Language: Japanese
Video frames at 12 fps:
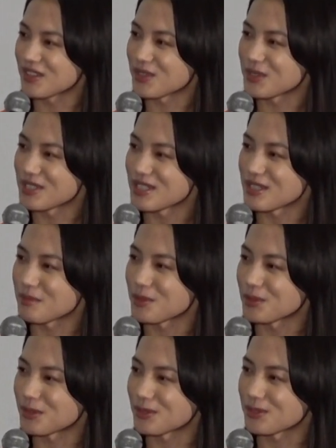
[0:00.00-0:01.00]
美味しい
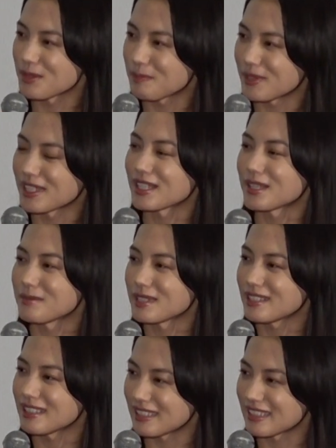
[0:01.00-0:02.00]
ものをいっぱい食べ
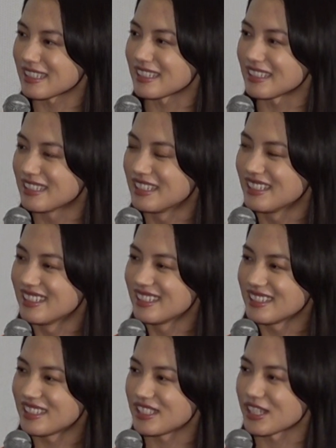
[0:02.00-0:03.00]
れて
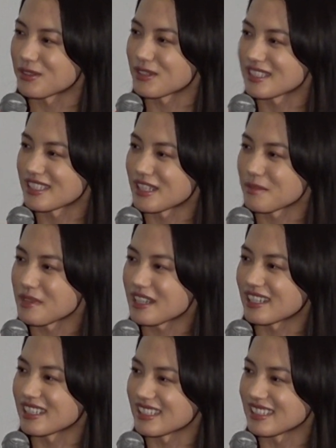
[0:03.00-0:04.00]
幸せな未
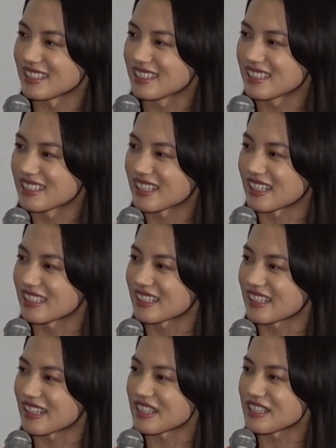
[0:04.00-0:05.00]
来があっ
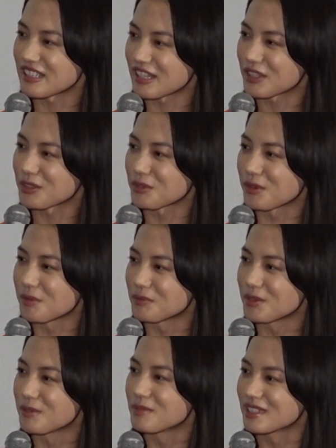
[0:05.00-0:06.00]
たらいいなとは思い
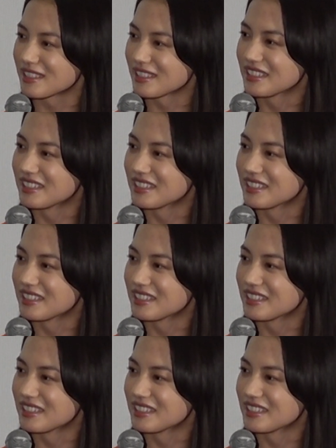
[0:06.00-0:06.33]
ます